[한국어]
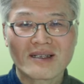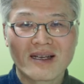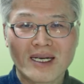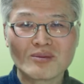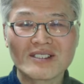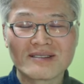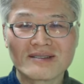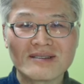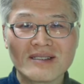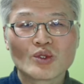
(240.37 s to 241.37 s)
예,
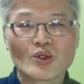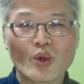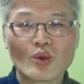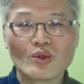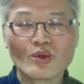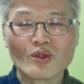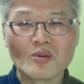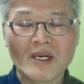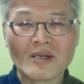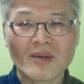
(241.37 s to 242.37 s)
아무튼 좋은
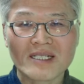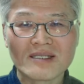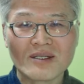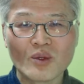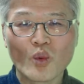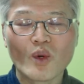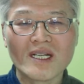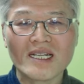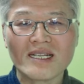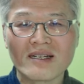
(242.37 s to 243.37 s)
구들방을 만드는
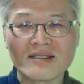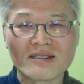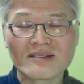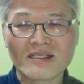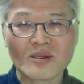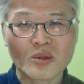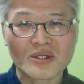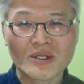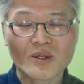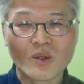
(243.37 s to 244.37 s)
원리에 대한 영상을
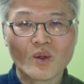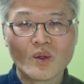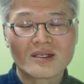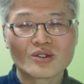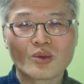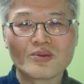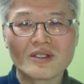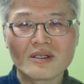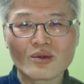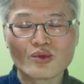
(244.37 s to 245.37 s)
보시고 좀
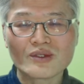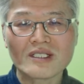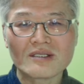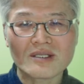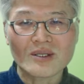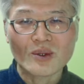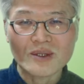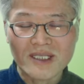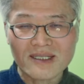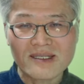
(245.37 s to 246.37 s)
더 구체적이고
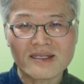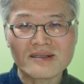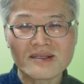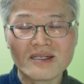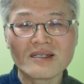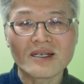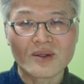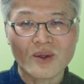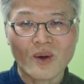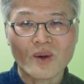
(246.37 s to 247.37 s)
자세한
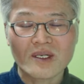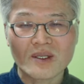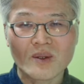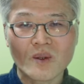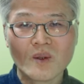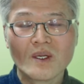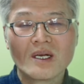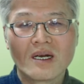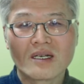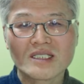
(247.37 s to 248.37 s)
설계도 그리고
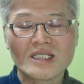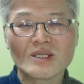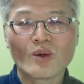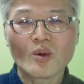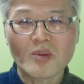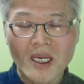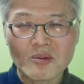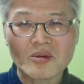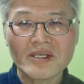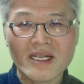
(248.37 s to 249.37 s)
아, 시공
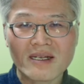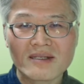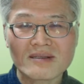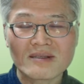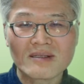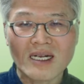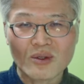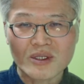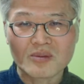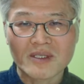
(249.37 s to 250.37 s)
방법에 대해서
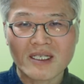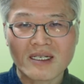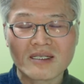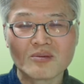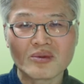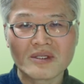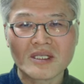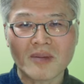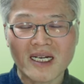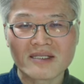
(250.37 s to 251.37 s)
알고 싶다 하는
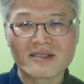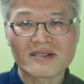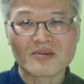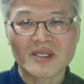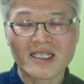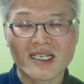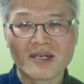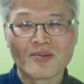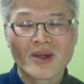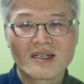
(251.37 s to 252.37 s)
분들이 많으셨습니다.
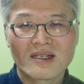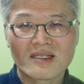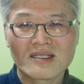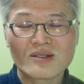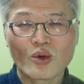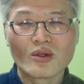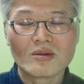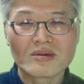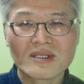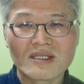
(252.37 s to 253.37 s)
예, 그래서
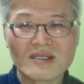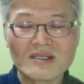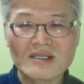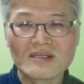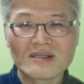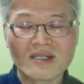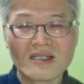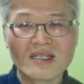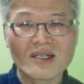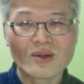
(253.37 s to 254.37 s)
오늘부터는 그
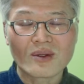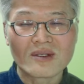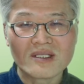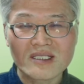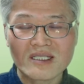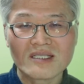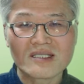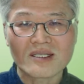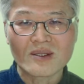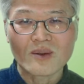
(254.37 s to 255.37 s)
설계도를
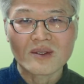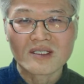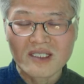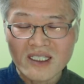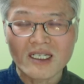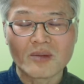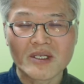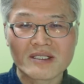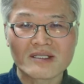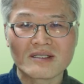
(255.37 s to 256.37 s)
실제로
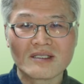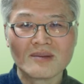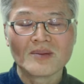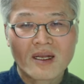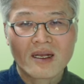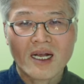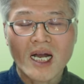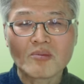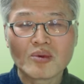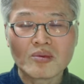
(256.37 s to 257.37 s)
그려가면서 예,
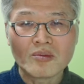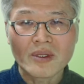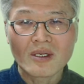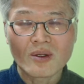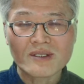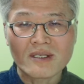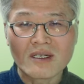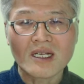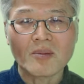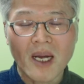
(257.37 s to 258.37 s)
각 부분별로
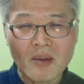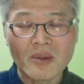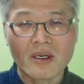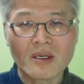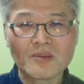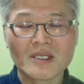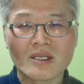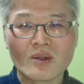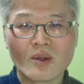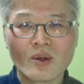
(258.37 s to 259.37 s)
설계 방법
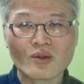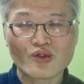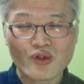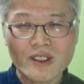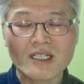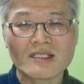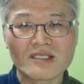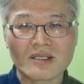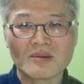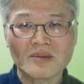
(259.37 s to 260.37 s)
그리고 주의할
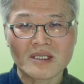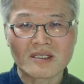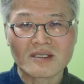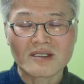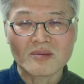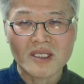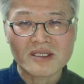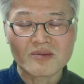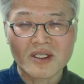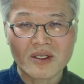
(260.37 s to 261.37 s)
점 이런 것들을
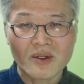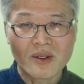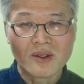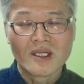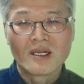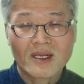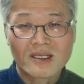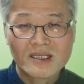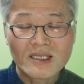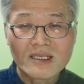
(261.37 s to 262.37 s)
말씀드리고요. 예,
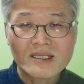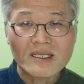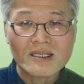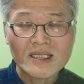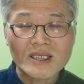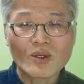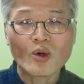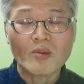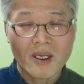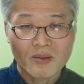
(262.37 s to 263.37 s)
실제
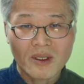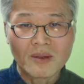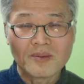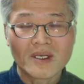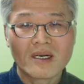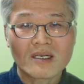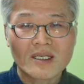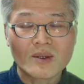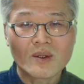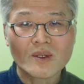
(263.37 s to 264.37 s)
시공 방법 아,
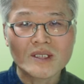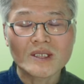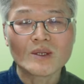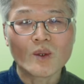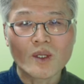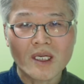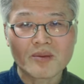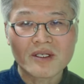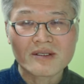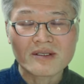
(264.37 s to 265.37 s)
그리고 시공을
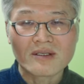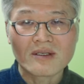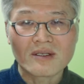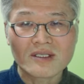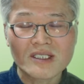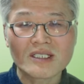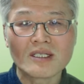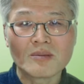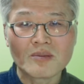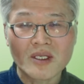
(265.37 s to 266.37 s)
하면서
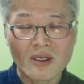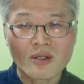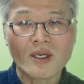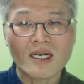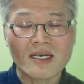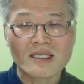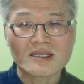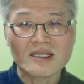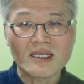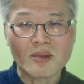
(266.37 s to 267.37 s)
실험
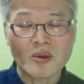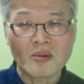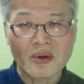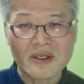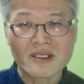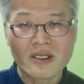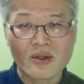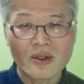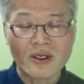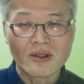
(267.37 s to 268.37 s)
결과까지 한번 보여드리고
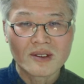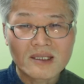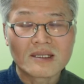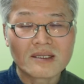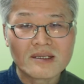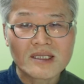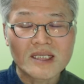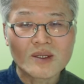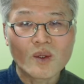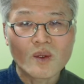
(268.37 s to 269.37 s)
드리고요. 그런
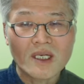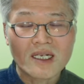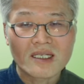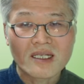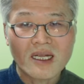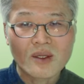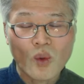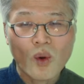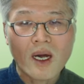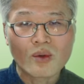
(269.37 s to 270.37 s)
시공을 할 때
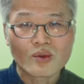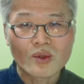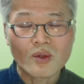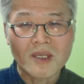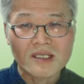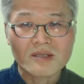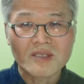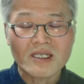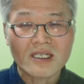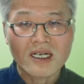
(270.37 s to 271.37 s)
노하우도 말씀을
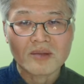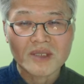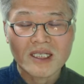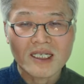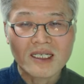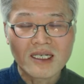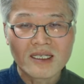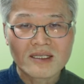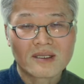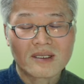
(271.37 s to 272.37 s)
드릴까 합니다.
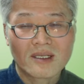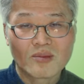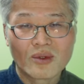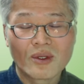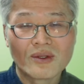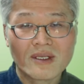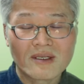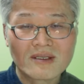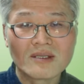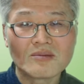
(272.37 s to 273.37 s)
예, 물론
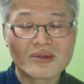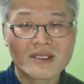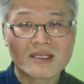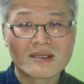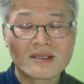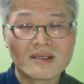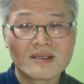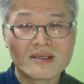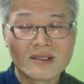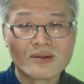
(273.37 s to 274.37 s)
어떤
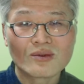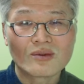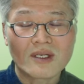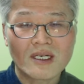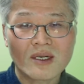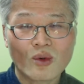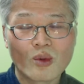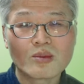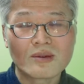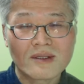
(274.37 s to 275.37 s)
분야든 연구나
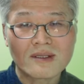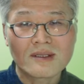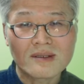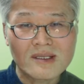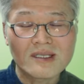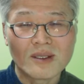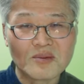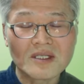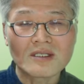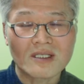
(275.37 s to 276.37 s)
공부는 끝이
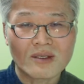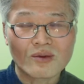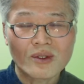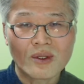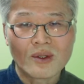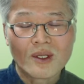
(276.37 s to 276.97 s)
없는 것 같고요.